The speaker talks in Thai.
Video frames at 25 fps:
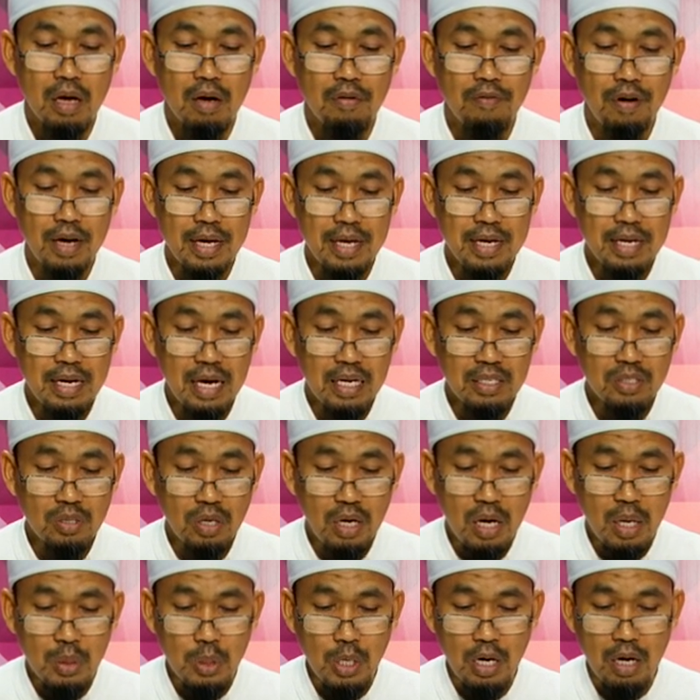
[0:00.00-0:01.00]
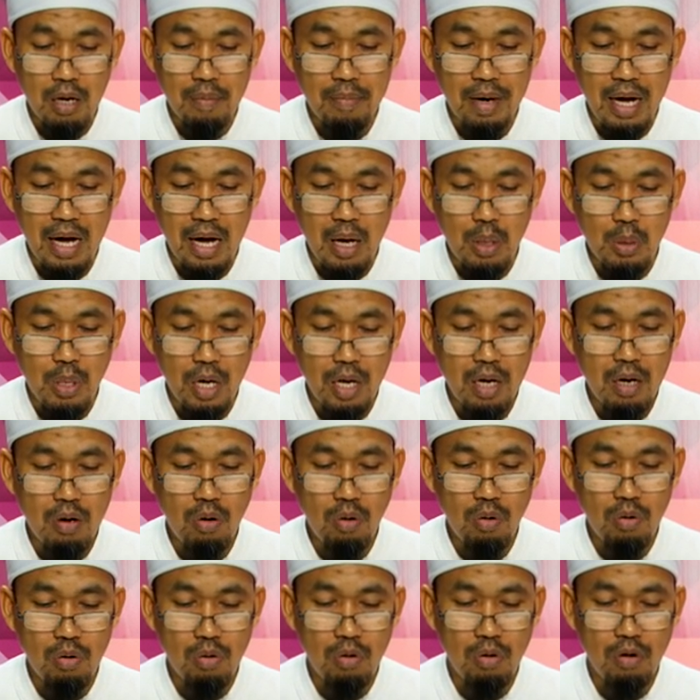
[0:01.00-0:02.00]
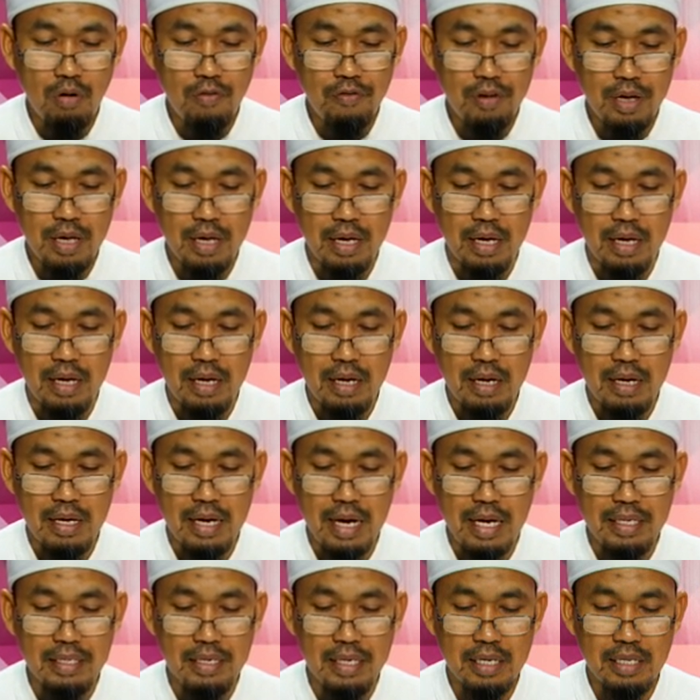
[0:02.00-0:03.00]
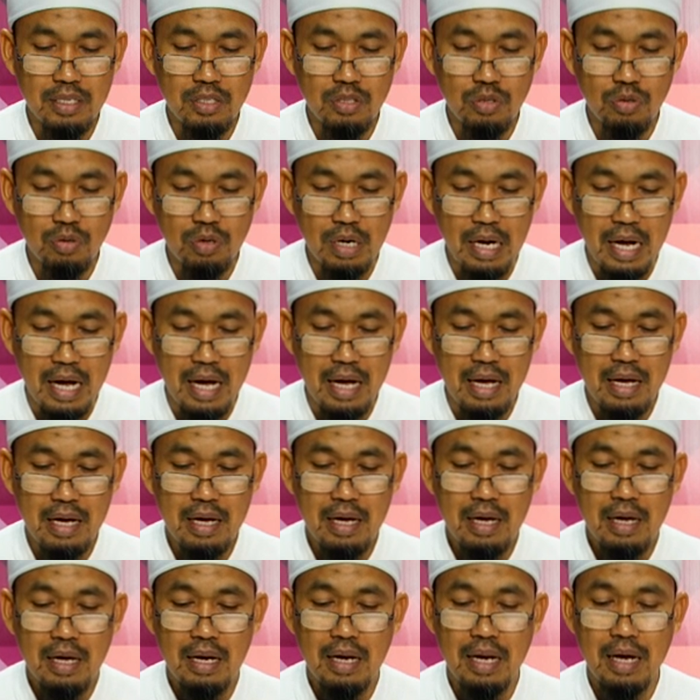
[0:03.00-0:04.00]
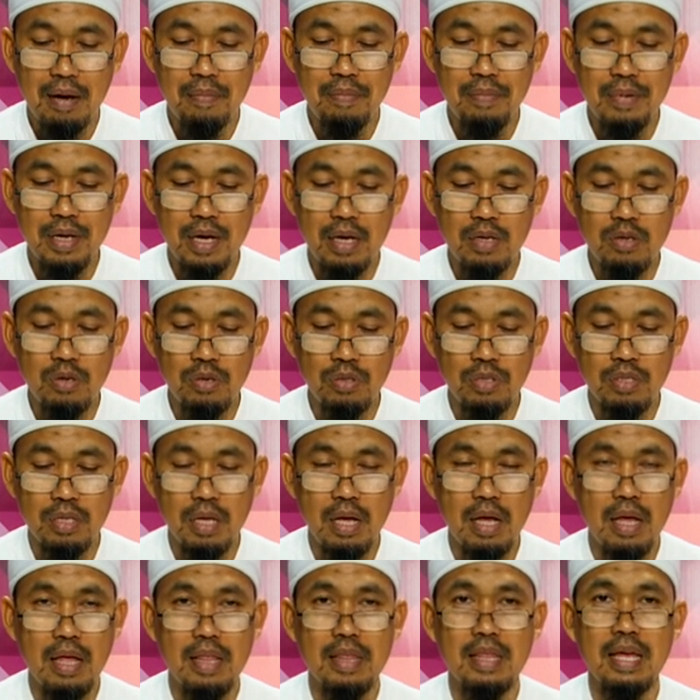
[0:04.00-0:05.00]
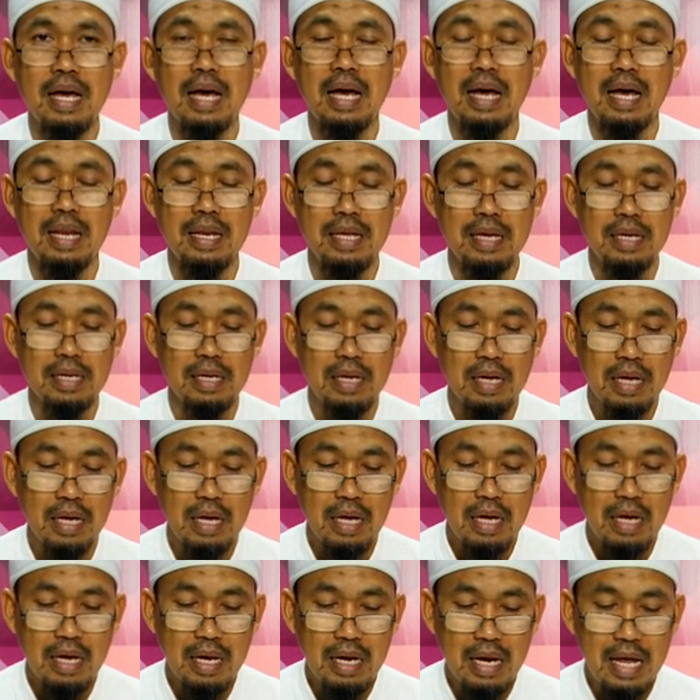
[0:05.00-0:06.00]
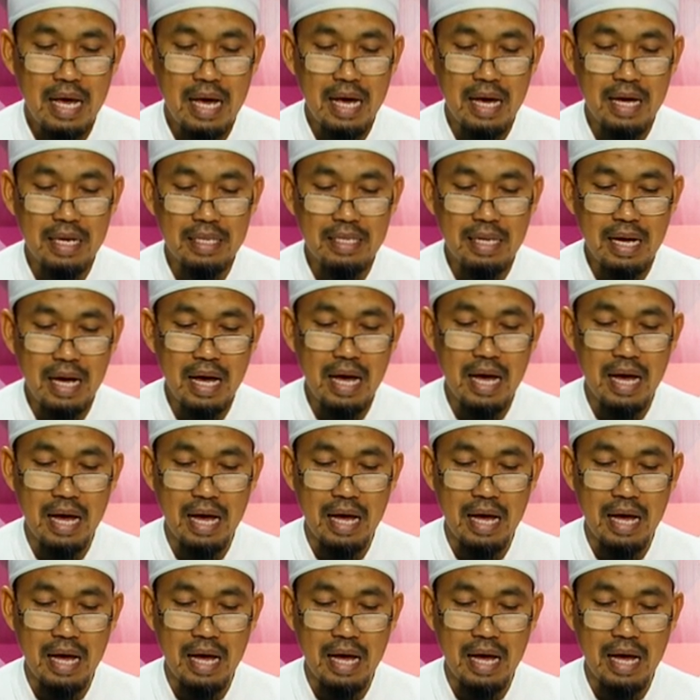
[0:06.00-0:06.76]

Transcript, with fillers: ฟอินอัสกอตบะดัลฮุรูฟิลิอัจลิสซุรอะห์ลัมยะจุซซาลิกและถ้า